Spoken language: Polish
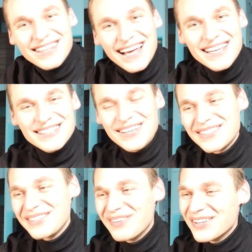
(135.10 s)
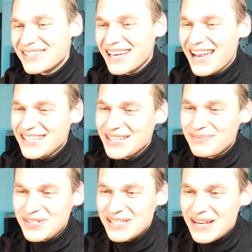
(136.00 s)
no ten jest dosyć mocny hejcik.
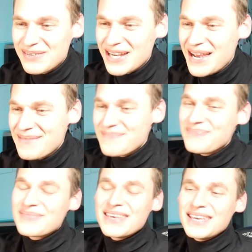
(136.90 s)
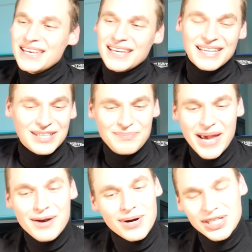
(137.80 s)
Przyznam, że do
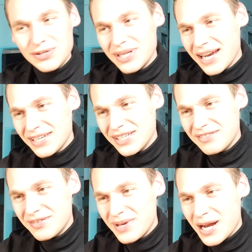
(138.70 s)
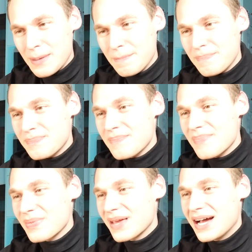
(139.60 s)
piekła się na razie nie wybieram.
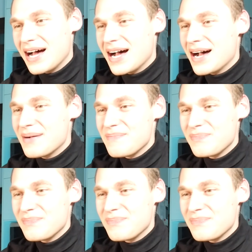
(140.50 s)
A